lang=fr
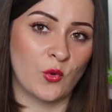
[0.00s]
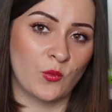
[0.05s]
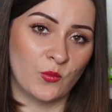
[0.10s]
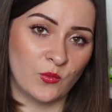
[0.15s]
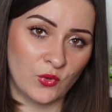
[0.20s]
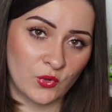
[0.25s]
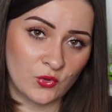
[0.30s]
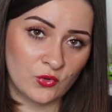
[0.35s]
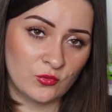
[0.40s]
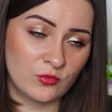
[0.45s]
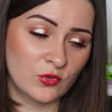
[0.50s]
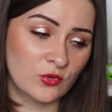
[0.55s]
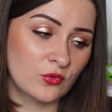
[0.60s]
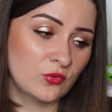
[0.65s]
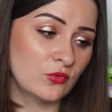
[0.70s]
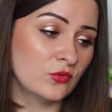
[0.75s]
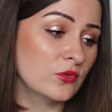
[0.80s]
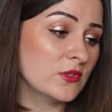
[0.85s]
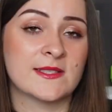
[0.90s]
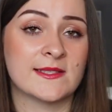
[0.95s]
beaucoup
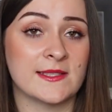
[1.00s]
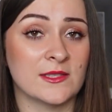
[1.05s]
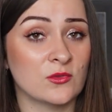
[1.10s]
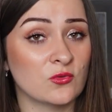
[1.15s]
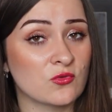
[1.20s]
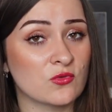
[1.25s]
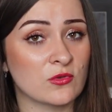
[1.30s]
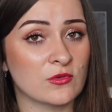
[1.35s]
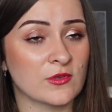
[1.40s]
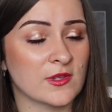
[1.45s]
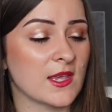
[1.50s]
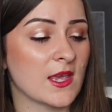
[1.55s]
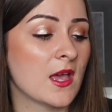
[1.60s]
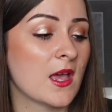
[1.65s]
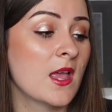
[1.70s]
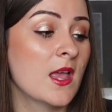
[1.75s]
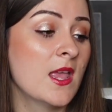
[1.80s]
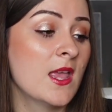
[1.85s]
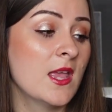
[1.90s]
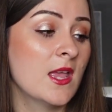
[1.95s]
beaucoup, c'est toujours le
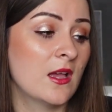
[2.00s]
cas.